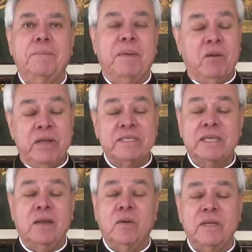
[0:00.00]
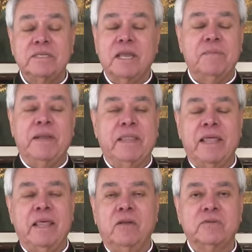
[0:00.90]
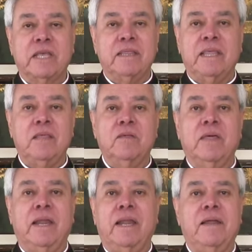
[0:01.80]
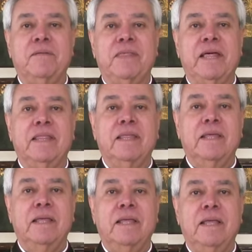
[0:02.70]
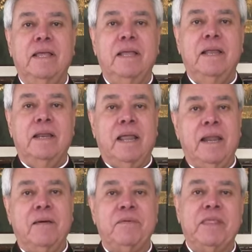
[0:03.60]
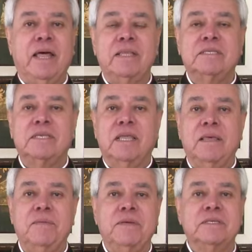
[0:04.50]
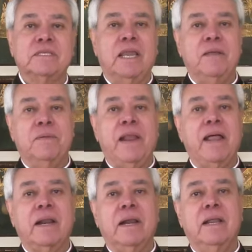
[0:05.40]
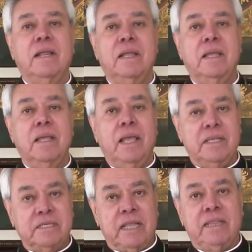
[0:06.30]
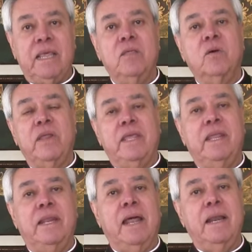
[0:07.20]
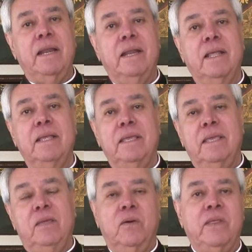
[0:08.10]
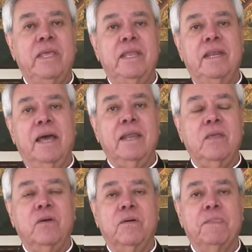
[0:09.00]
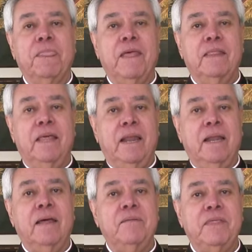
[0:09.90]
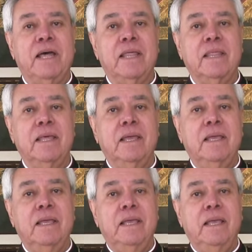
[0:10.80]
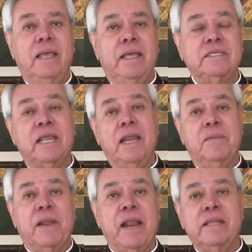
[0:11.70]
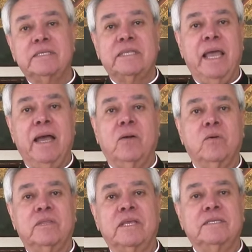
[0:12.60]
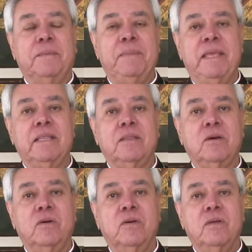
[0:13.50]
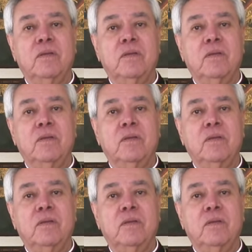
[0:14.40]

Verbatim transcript: Pero ese no es el verdadero sentido de la Navidad. La Navidad se debe celebrar el sentido original y originario de la Navidad es celebrar este acontecimiento